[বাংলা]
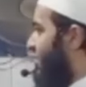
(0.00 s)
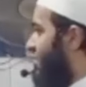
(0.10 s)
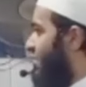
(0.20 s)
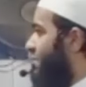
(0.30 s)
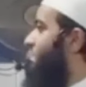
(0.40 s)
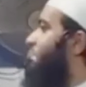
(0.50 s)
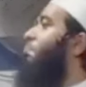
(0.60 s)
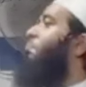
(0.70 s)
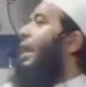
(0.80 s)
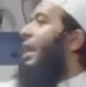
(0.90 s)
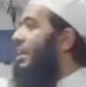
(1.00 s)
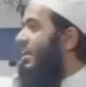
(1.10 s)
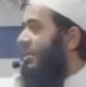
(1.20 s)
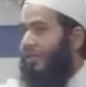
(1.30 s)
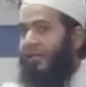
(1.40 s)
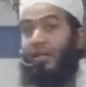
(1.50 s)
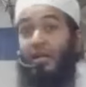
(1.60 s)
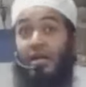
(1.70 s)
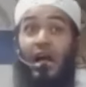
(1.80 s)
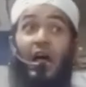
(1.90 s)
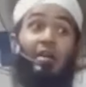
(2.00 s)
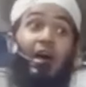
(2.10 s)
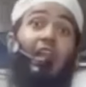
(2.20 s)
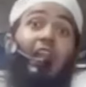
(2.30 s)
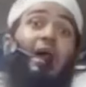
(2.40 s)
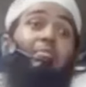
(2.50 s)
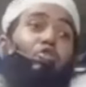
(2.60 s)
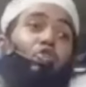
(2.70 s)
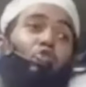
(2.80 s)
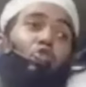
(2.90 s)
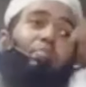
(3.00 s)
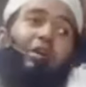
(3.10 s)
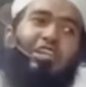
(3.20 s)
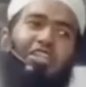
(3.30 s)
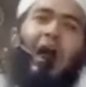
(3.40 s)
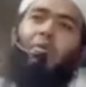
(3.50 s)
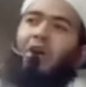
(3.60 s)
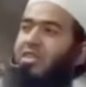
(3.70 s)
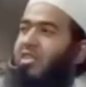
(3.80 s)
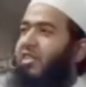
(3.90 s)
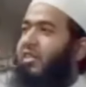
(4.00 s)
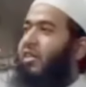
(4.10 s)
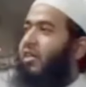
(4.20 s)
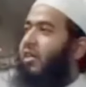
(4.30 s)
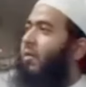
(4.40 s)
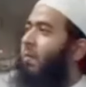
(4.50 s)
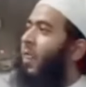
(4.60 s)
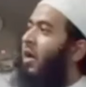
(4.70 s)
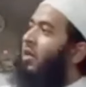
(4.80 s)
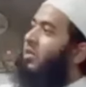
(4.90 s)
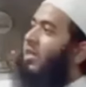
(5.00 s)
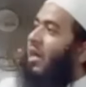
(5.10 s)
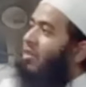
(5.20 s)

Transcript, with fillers: নিছে পালায় গেছে আর আল্লাহ আমি যত বেশি দাওয়াত দিছি এদেরকে তারা